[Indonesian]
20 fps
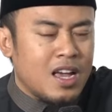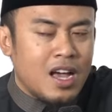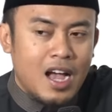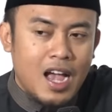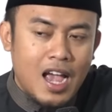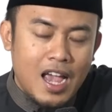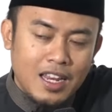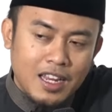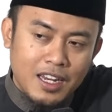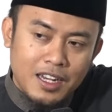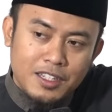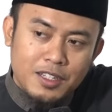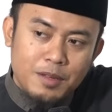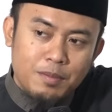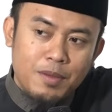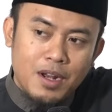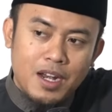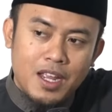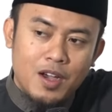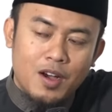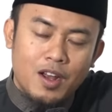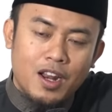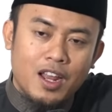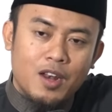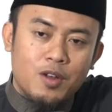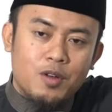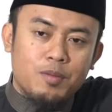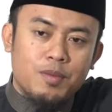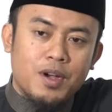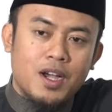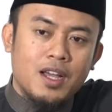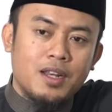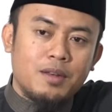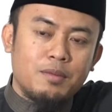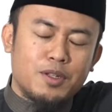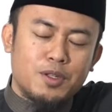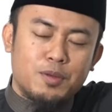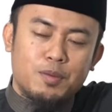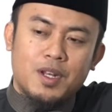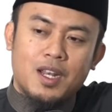Akhirnya disembeli oleh Lukman,
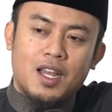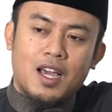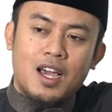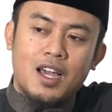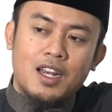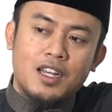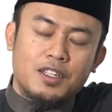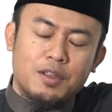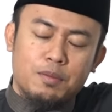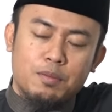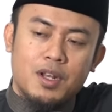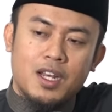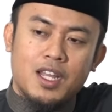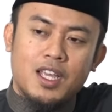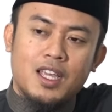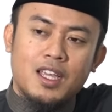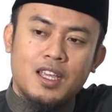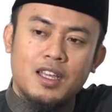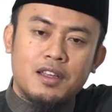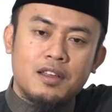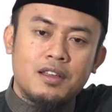bismillah, disembeli,